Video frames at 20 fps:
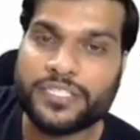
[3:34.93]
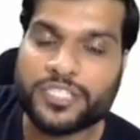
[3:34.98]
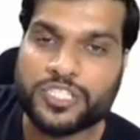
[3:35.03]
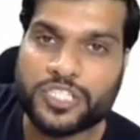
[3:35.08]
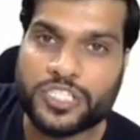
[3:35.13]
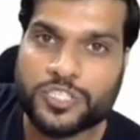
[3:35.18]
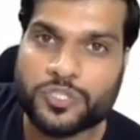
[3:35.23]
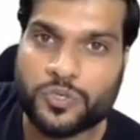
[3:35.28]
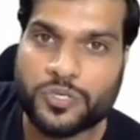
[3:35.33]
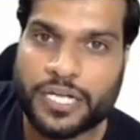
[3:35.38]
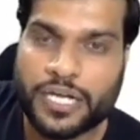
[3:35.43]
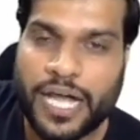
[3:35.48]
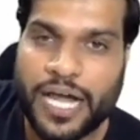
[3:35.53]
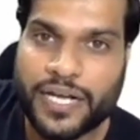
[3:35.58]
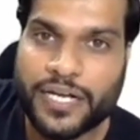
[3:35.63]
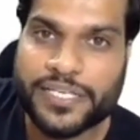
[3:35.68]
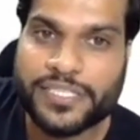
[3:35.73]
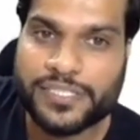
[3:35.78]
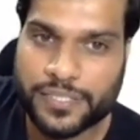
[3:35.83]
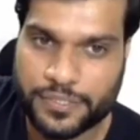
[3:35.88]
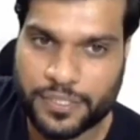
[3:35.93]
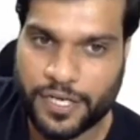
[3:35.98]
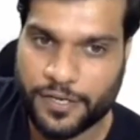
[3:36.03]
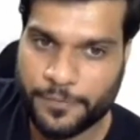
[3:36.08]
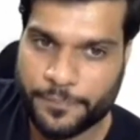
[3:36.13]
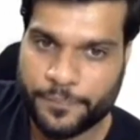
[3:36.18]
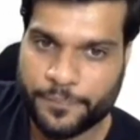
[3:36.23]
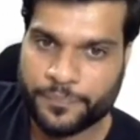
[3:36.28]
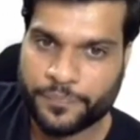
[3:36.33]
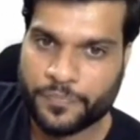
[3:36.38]
इसी चीज को नकार नहीं सकता
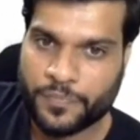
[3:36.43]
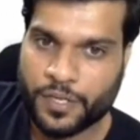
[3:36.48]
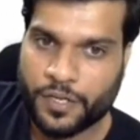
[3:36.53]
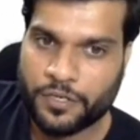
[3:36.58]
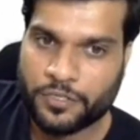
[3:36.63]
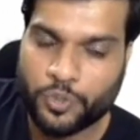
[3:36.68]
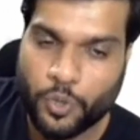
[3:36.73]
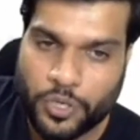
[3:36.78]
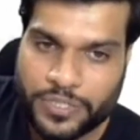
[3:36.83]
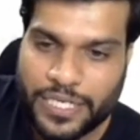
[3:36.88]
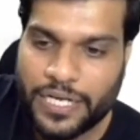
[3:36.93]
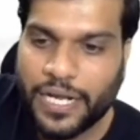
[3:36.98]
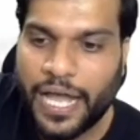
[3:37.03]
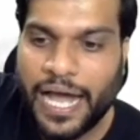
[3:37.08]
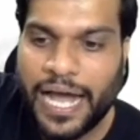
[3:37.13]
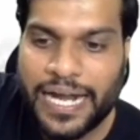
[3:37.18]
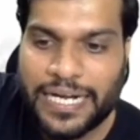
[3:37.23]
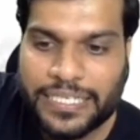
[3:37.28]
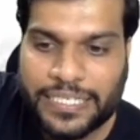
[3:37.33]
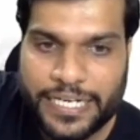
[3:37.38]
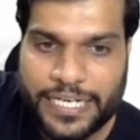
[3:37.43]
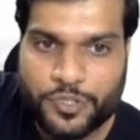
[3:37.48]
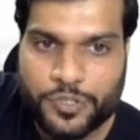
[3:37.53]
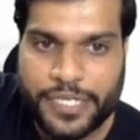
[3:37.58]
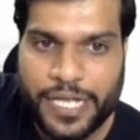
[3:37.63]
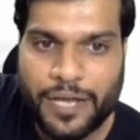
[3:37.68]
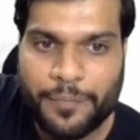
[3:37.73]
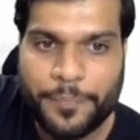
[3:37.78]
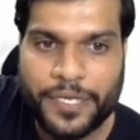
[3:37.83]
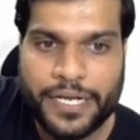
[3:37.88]
टोटल आठ इलेक्ट्रॉन
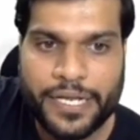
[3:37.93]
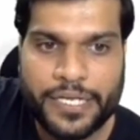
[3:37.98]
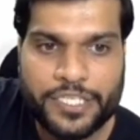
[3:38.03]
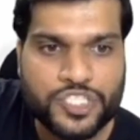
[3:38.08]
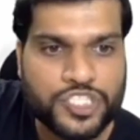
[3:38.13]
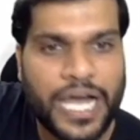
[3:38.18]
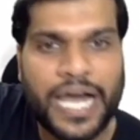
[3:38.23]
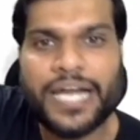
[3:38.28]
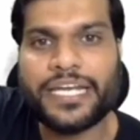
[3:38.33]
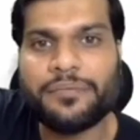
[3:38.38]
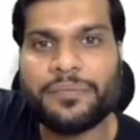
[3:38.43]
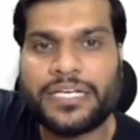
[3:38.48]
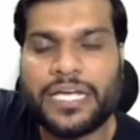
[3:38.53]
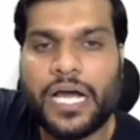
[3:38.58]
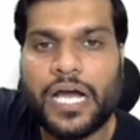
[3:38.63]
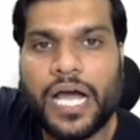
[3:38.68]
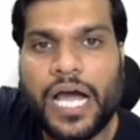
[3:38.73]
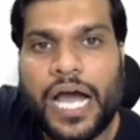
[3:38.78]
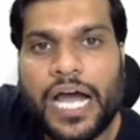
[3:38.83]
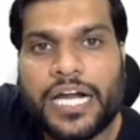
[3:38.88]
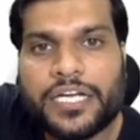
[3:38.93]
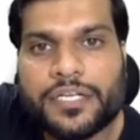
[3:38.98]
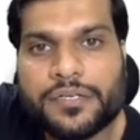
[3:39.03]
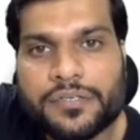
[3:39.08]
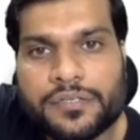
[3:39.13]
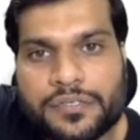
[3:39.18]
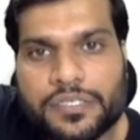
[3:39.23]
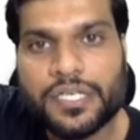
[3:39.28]
यहां पर है चार नहीं बेटा आठ